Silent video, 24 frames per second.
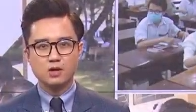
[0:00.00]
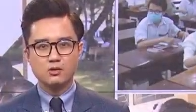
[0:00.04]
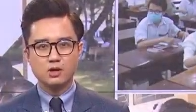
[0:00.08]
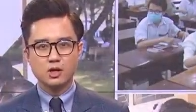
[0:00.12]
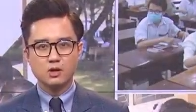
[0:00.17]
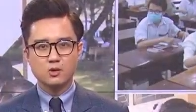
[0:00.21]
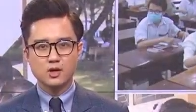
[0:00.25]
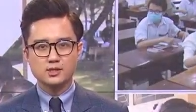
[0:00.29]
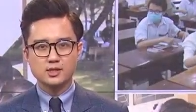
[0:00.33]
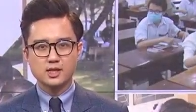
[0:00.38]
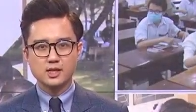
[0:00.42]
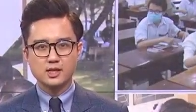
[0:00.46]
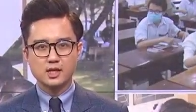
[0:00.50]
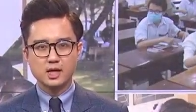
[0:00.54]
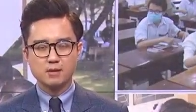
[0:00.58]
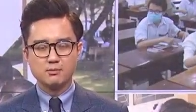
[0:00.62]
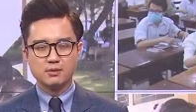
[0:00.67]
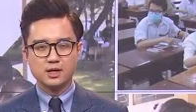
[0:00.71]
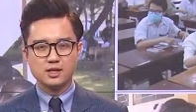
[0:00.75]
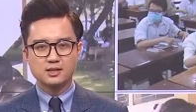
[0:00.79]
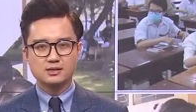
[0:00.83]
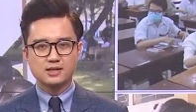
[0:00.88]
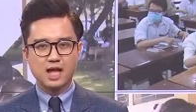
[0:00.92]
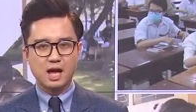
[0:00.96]
Theo kết quả xét
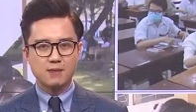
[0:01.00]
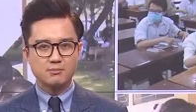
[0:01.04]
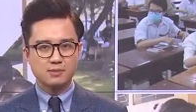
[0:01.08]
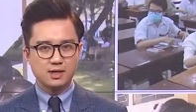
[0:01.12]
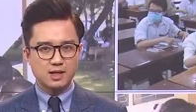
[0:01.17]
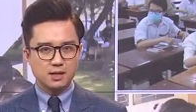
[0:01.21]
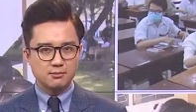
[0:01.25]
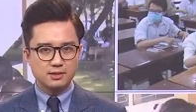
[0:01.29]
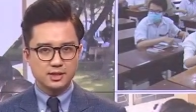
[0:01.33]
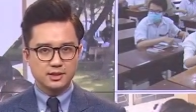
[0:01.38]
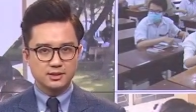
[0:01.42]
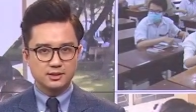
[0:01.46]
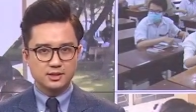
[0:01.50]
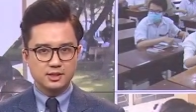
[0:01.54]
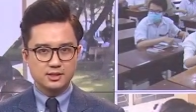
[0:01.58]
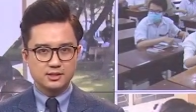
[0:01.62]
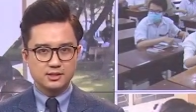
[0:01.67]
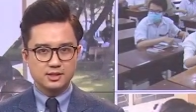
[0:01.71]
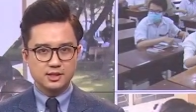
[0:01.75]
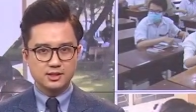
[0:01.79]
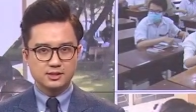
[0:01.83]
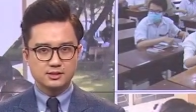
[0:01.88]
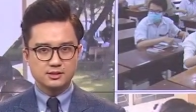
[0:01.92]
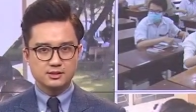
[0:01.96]
nghiệm, hơn 85.000
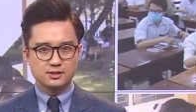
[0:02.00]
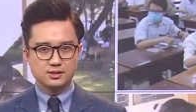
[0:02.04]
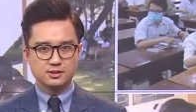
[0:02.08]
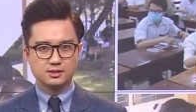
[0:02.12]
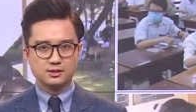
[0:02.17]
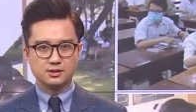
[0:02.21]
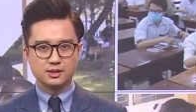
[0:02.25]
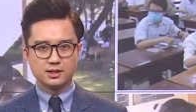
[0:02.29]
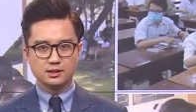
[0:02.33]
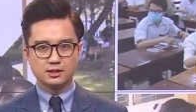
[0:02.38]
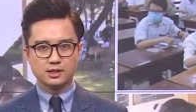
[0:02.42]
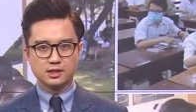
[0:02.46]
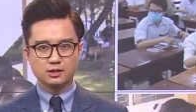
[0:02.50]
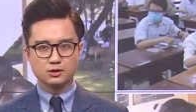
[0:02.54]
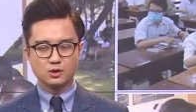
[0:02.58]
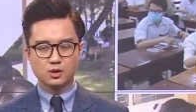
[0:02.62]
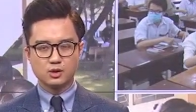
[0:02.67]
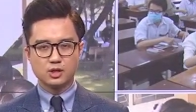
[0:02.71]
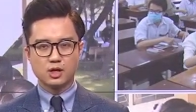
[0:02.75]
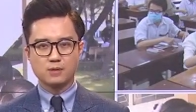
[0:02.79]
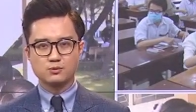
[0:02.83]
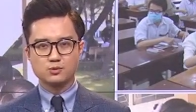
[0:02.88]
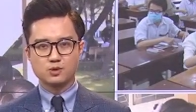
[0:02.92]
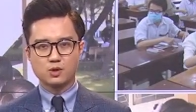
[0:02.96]
thí sinh dự kỳ thi
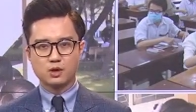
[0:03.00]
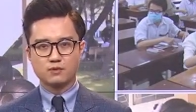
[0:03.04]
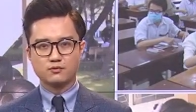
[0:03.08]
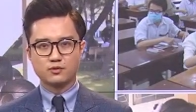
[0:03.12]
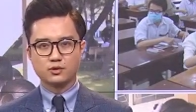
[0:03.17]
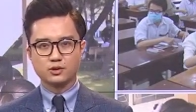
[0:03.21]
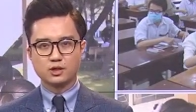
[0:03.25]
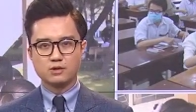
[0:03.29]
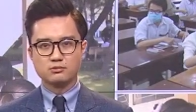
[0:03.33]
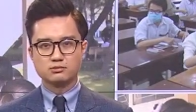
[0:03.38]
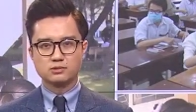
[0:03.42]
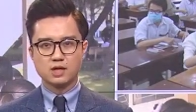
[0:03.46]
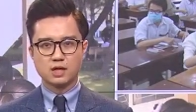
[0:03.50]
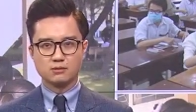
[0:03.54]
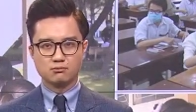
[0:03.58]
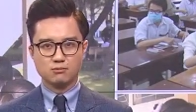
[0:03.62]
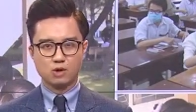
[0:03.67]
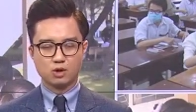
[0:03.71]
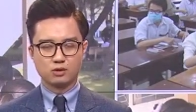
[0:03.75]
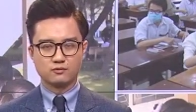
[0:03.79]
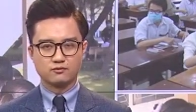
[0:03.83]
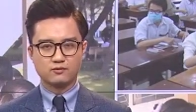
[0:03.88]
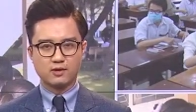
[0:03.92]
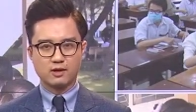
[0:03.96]
tốt nghiệp trung học phổ thông
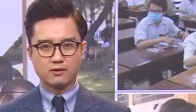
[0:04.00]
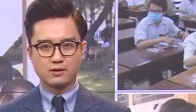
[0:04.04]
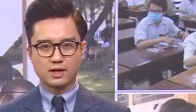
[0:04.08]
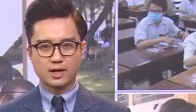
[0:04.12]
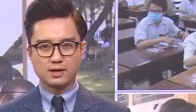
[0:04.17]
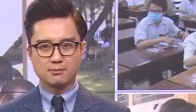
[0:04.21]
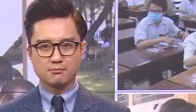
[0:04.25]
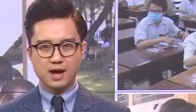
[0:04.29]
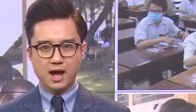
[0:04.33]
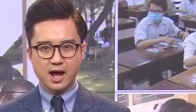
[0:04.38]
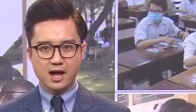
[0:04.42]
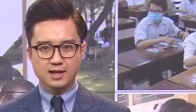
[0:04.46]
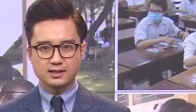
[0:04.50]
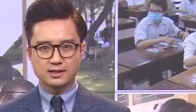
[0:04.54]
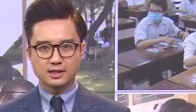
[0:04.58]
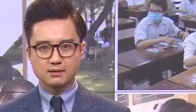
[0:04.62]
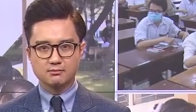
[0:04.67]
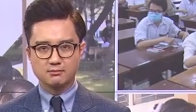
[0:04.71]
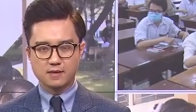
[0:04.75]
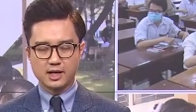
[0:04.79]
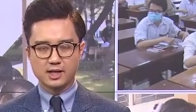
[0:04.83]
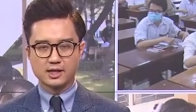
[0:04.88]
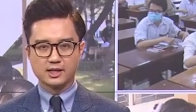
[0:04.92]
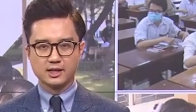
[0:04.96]
đợt 1 vào ngày 3
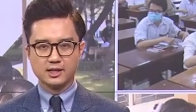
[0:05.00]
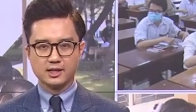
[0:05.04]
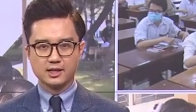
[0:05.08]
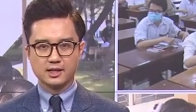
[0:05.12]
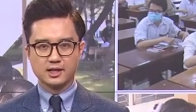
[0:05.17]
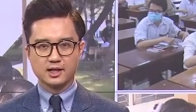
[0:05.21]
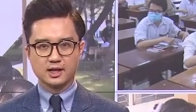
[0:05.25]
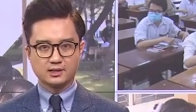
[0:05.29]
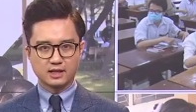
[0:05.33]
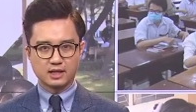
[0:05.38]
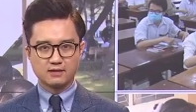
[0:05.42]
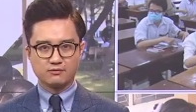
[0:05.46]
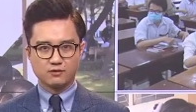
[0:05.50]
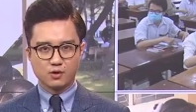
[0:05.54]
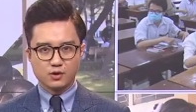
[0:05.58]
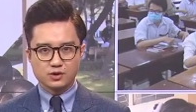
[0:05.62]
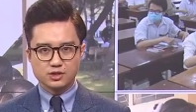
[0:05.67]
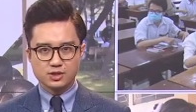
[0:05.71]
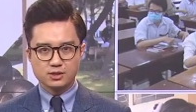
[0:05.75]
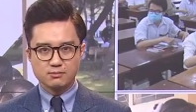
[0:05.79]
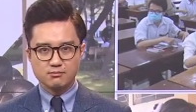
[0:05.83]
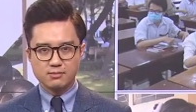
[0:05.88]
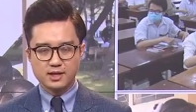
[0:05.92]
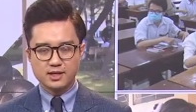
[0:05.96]
tháng 7, thành
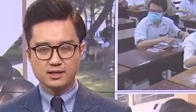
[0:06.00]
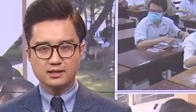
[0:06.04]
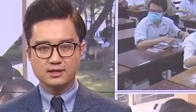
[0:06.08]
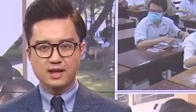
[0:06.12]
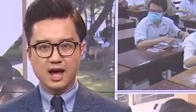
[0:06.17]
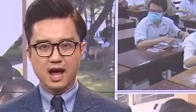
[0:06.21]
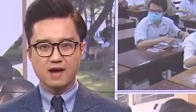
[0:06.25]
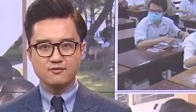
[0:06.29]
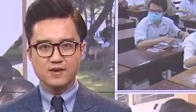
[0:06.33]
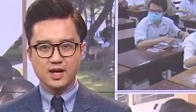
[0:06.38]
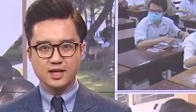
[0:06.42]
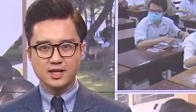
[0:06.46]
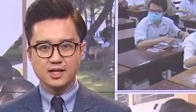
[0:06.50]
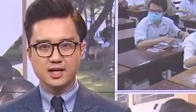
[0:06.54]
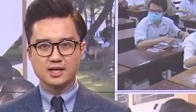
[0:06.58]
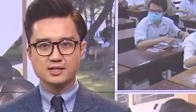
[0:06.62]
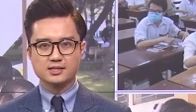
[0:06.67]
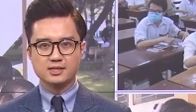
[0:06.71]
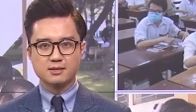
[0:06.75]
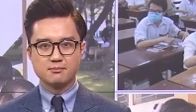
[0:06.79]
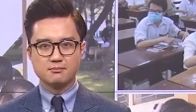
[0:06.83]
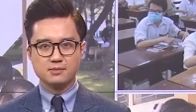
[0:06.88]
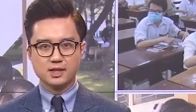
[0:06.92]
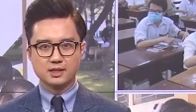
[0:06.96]
phố Hồ Chí Minh đã phát
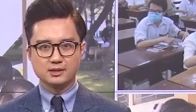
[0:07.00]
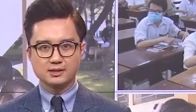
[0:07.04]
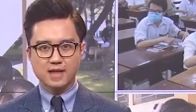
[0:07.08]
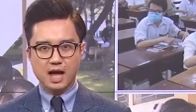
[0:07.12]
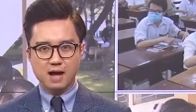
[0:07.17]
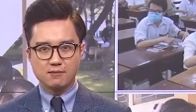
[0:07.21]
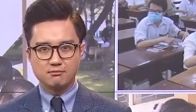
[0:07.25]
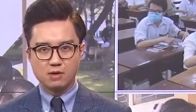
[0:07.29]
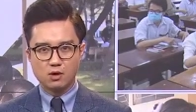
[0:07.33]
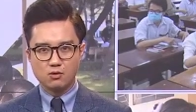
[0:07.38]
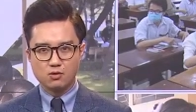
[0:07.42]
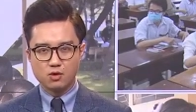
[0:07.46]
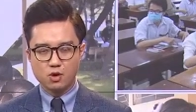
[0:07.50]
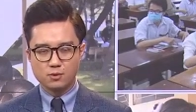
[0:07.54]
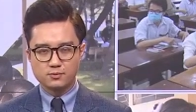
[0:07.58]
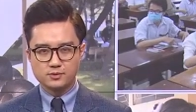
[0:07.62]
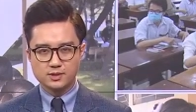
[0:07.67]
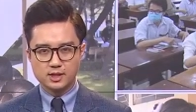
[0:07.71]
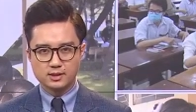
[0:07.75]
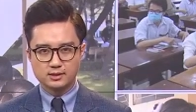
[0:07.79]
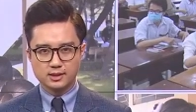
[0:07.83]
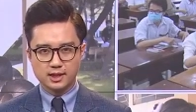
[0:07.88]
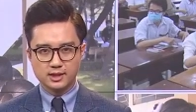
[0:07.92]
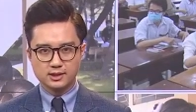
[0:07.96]
hiện ra 18 mẫu
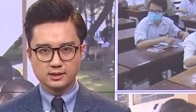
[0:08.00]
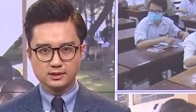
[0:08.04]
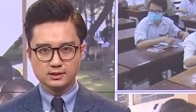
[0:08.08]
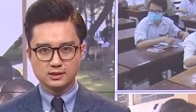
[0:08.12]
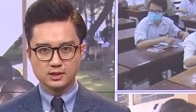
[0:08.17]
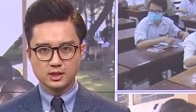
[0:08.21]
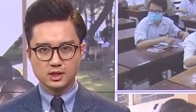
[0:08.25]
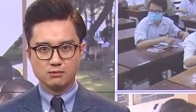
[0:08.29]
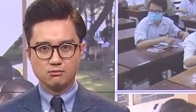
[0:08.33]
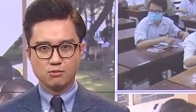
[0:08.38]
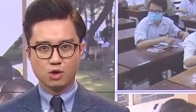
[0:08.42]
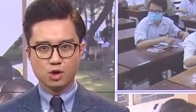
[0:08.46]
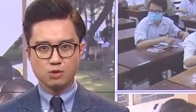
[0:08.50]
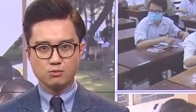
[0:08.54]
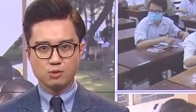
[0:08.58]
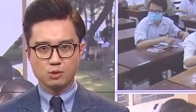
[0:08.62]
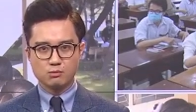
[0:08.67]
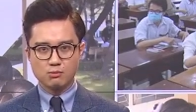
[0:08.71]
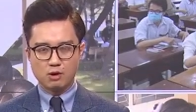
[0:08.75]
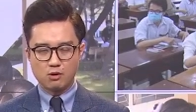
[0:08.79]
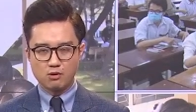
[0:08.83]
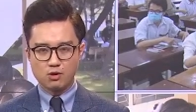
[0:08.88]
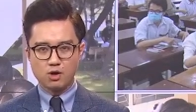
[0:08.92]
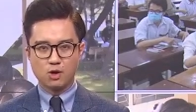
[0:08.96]
gộp dương tính. Mỗi
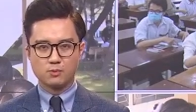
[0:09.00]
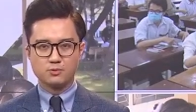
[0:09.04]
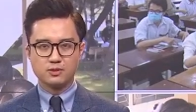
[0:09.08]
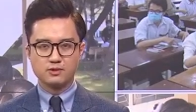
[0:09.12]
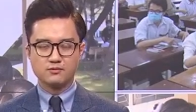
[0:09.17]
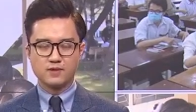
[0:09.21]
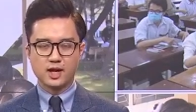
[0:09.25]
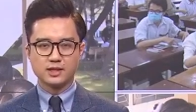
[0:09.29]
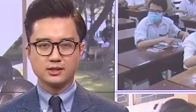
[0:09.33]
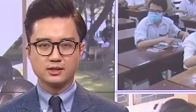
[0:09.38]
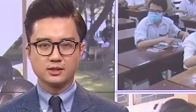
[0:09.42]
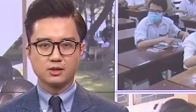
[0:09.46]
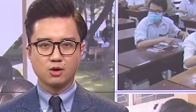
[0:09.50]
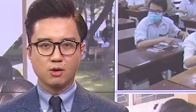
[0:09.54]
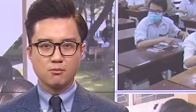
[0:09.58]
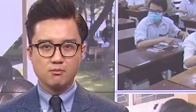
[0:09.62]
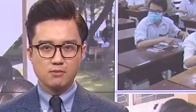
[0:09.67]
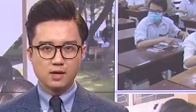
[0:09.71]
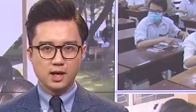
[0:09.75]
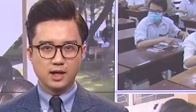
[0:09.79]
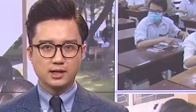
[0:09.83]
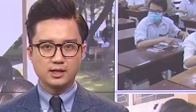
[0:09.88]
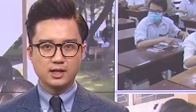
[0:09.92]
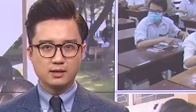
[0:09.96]
một mẫu gộp như vậy thì
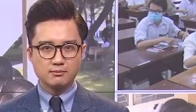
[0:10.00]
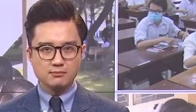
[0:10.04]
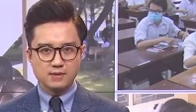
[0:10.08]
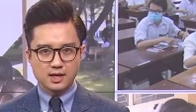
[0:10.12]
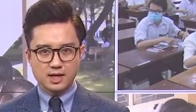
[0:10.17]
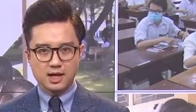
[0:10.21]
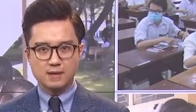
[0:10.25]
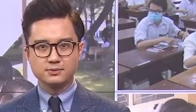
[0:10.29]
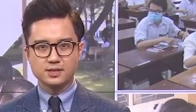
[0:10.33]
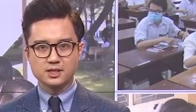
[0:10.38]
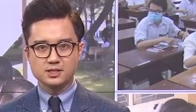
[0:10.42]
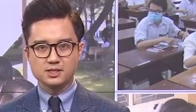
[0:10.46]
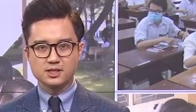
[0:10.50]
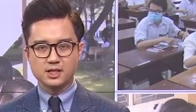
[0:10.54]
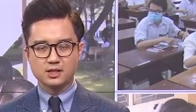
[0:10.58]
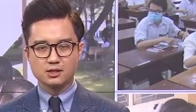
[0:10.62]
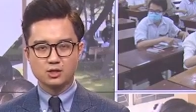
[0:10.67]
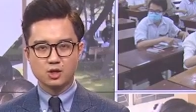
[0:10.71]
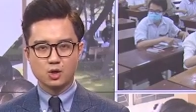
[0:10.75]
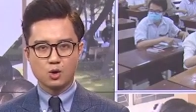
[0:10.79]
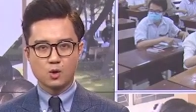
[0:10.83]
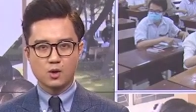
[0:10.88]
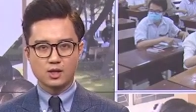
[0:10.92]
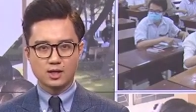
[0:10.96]
có 10 đến 15 thí
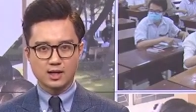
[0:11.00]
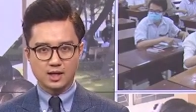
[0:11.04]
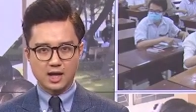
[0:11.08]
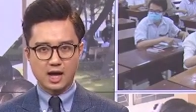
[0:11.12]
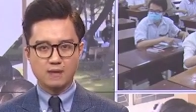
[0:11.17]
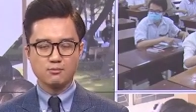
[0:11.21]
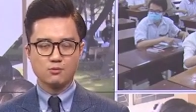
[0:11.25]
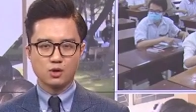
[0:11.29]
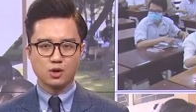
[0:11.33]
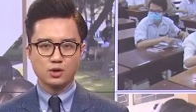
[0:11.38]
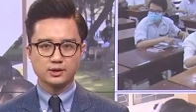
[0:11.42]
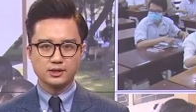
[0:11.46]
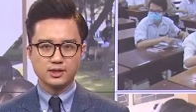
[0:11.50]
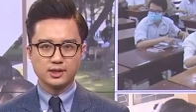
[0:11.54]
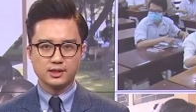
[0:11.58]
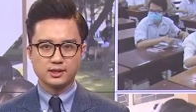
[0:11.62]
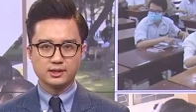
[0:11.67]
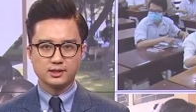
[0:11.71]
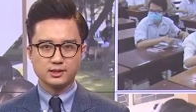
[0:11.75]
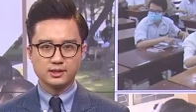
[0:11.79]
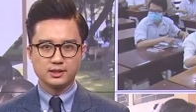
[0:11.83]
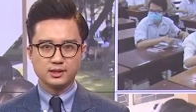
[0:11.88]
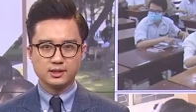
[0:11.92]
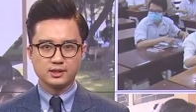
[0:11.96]
sinh hoặc là cán bộ coi
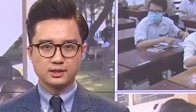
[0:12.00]
thi.